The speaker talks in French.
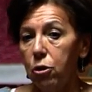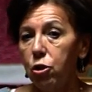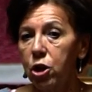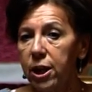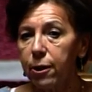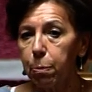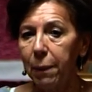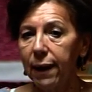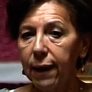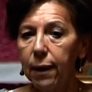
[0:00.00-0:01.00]

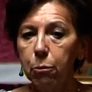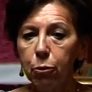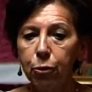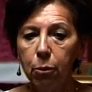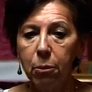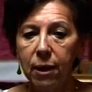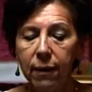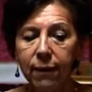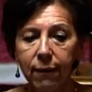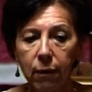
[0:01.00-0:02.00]
J'espérais, Monsieur le
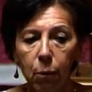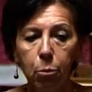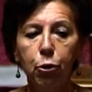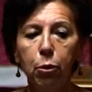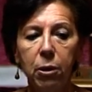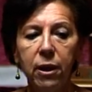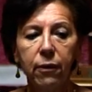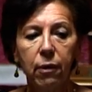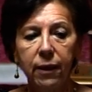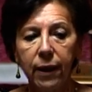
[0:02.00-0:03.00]
ministre, que Monsieur le
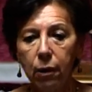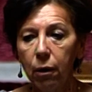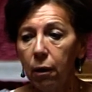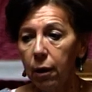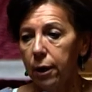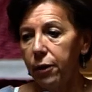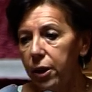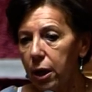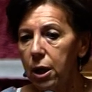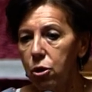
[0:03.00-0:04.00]
ministre de l'Intérieur
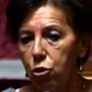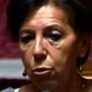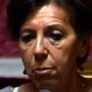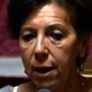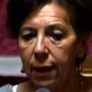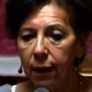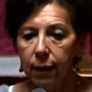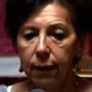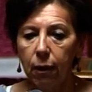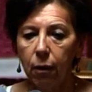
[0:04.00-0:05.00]
dirait je mets
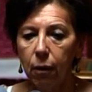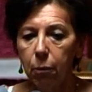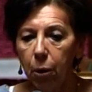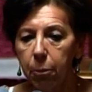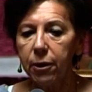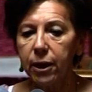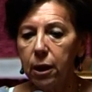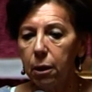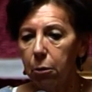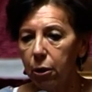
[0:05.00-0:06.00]
euh,
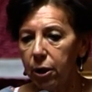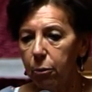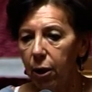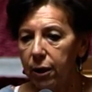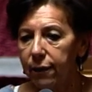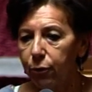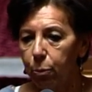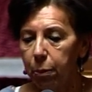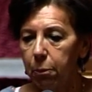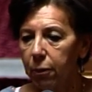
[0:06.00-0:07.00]
momentanément des moyens
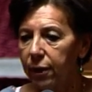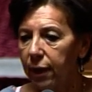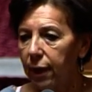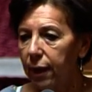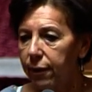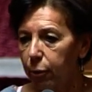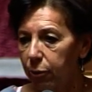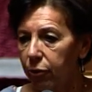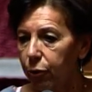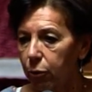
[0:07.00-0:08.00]
supplémentaires à
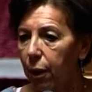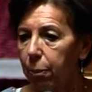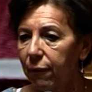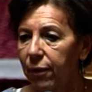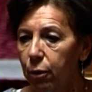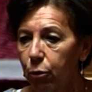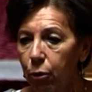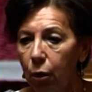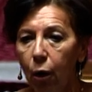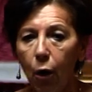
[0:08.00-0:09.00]
disposition de la
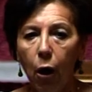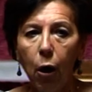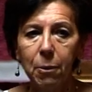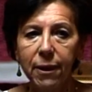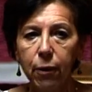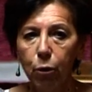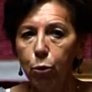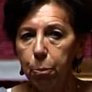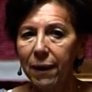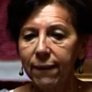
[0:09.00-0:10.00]
préfecture en mettant
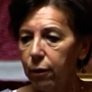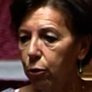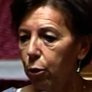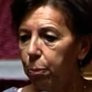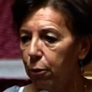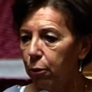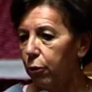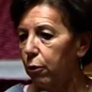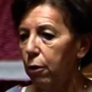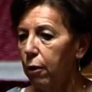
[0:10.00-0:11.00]
une personne de
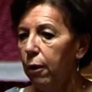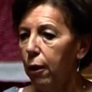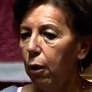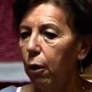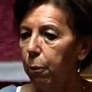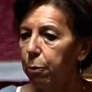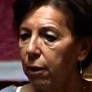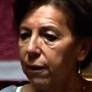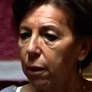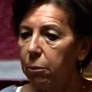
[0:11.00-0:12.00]
plus euh, euh,
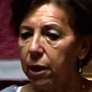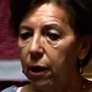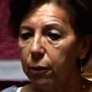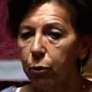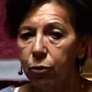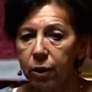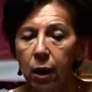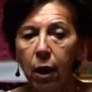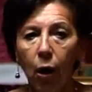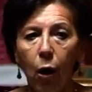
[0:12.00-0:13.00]
pour examiner les
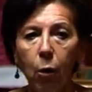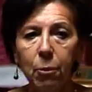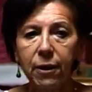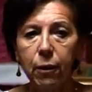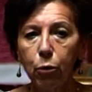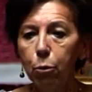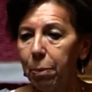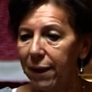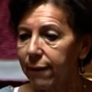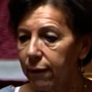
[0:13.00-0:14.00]
dossiers, en mettant une
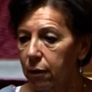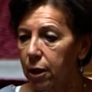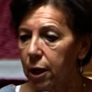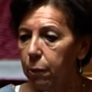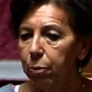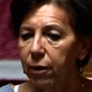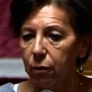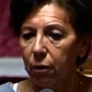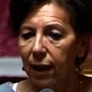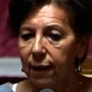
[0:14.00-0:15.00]
personne qui puisse
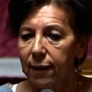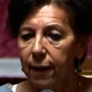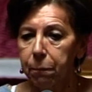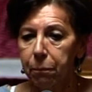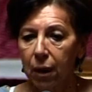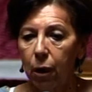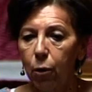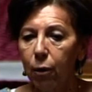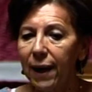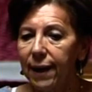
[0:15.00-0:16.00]
regarder
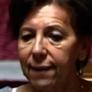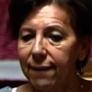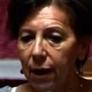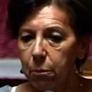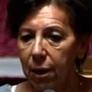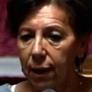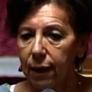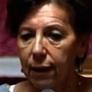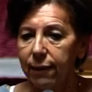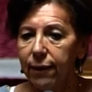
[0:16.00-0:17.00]
le réexamen
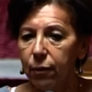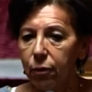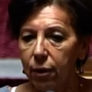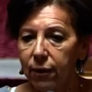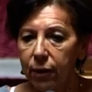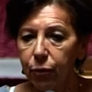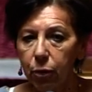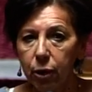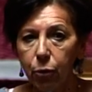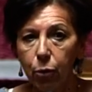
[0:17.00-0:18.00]
des autorisations
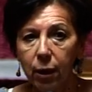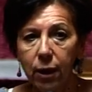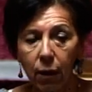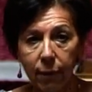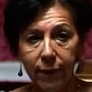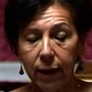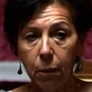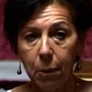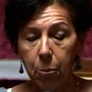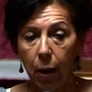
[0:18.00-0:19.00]
des auto-écoles. C'est
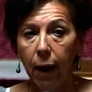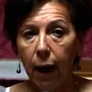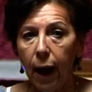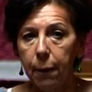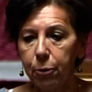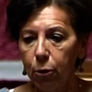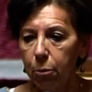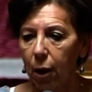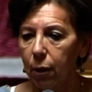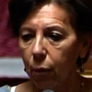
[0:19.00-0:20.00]
quand même
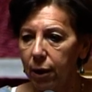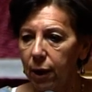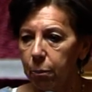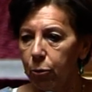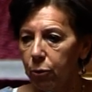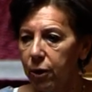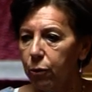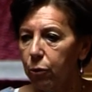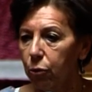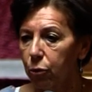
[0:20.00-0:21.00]
absolument incroyable qu'on
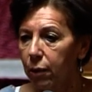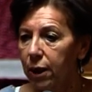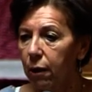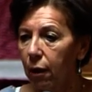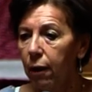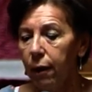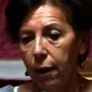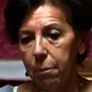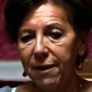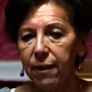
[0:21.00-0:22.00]
dise aux auto-écoles,
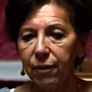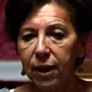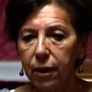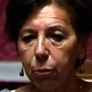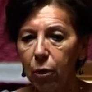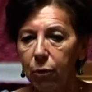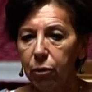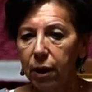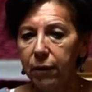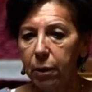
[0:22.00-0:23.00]
bah, ça fait quatre mois que
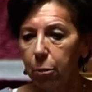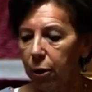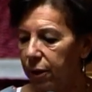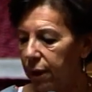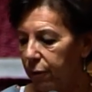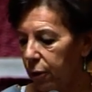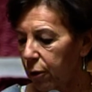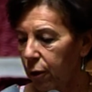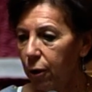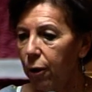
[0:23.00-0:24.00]
vous avez demandé
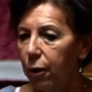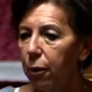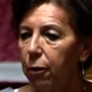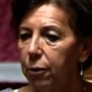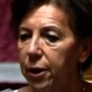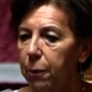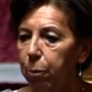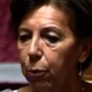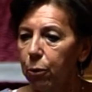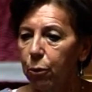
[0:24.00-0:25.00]
votre euh,
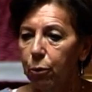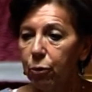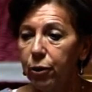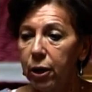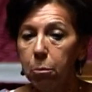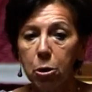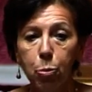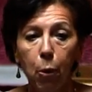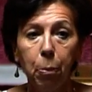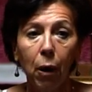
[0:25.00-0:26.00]
dépôt de dossier, mais je
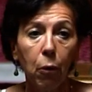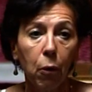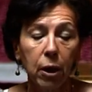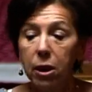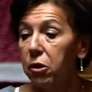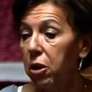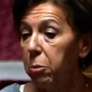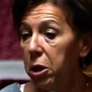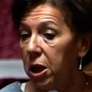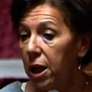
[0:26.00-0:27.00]
ne peux pas le
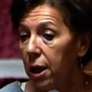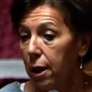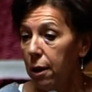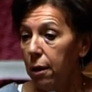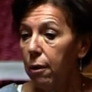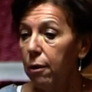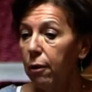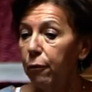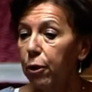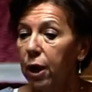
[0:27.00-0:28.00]
réexaminer.
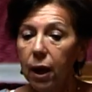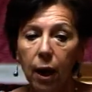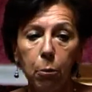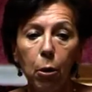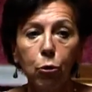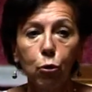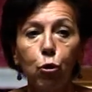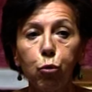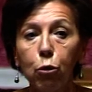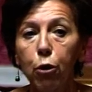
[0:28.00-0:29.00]
Euh, votre agrément, donc
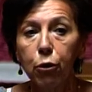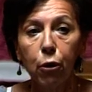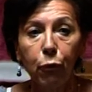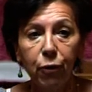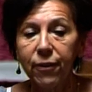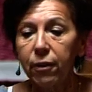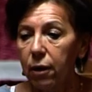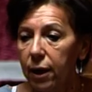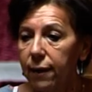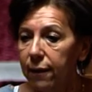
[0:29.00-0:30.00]
je vous le donne d'office sans
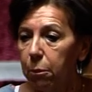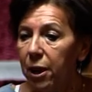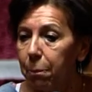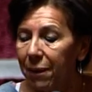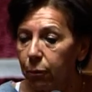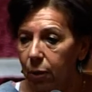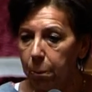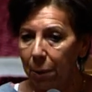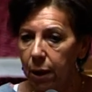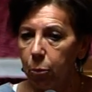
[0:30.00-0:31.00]
le réexaminer parce qu'on
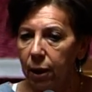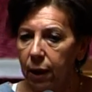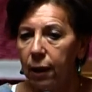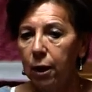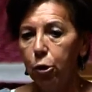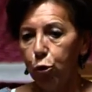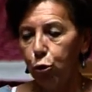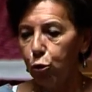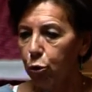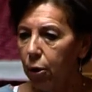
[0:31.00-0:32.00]
n'a pas les moyens.
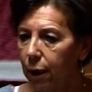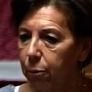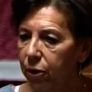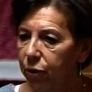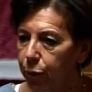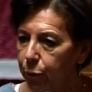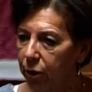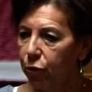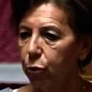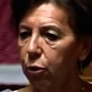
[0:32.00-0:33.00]
Ce sont quand même des
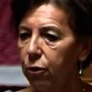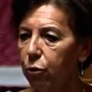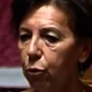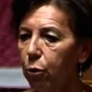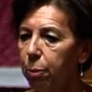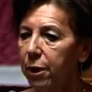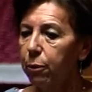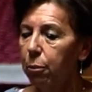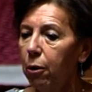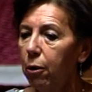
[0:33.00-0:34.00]
situations qui sont
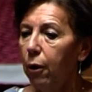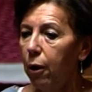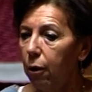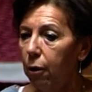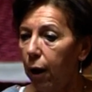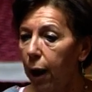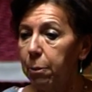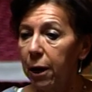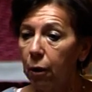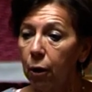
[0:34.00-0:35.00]
complètement euh,
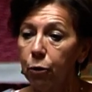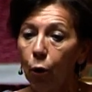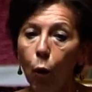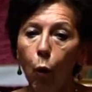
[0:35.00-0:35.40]
aberrantes.